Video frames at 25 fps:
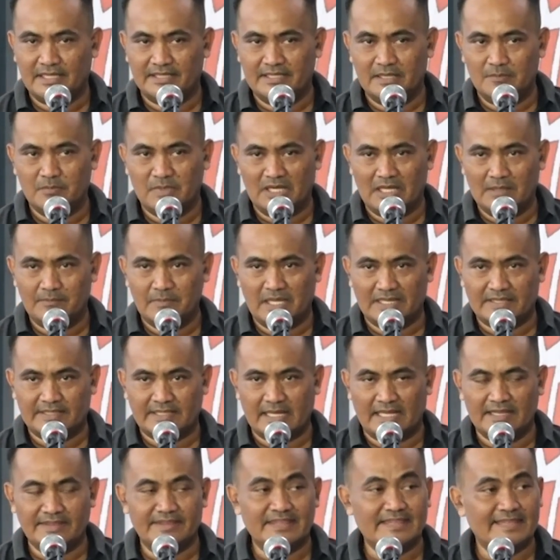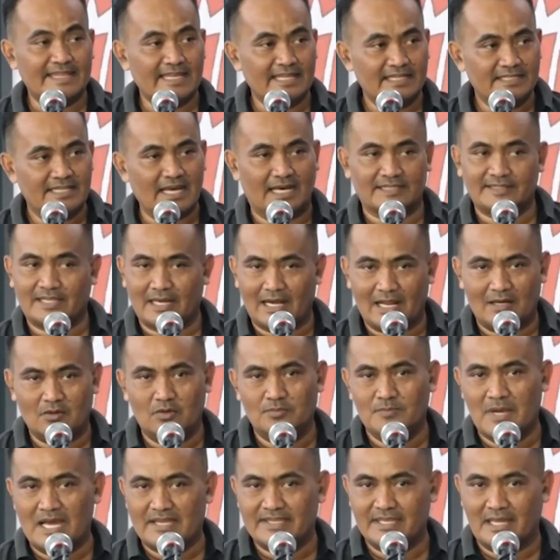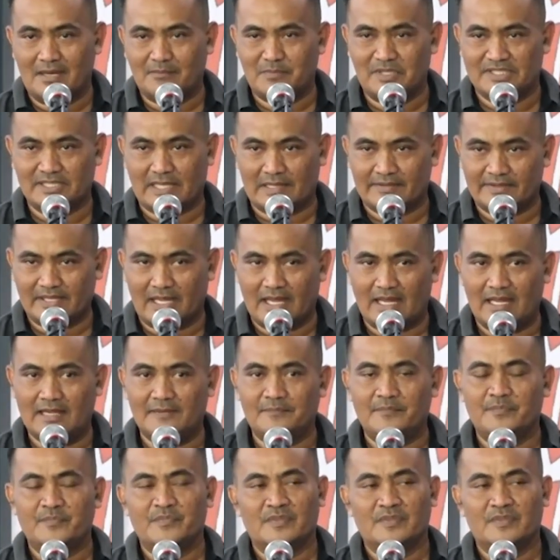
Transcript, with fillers: jadi melibatkan tidak terlalu banyak peserta